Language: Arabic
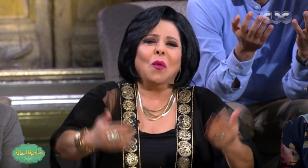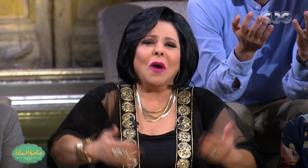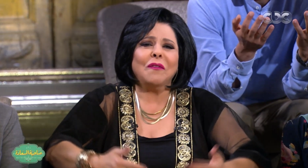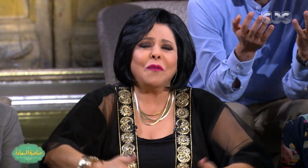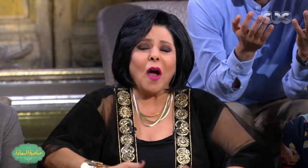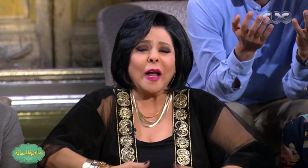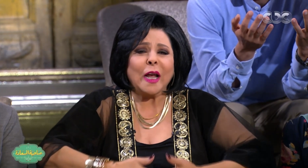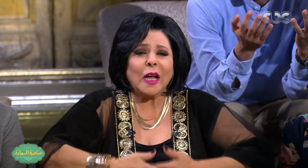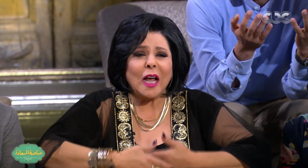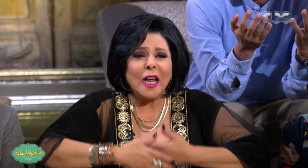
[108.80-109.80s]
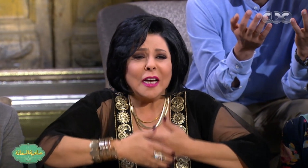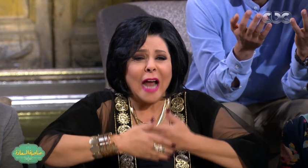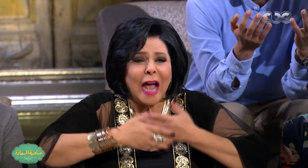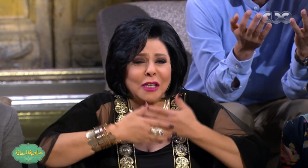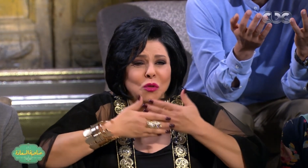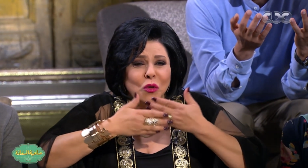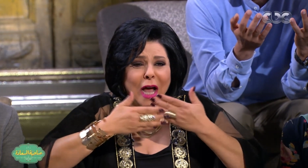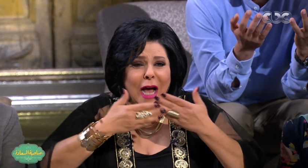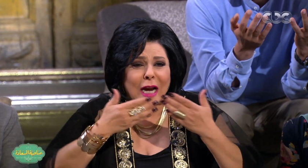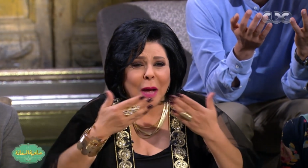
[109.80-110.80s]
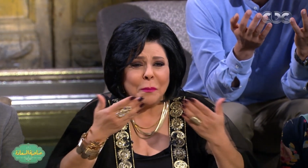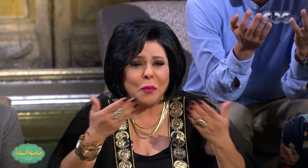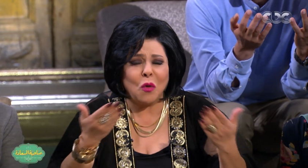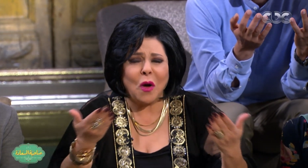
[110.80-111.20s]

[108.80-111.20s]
وفك نحسه يا رب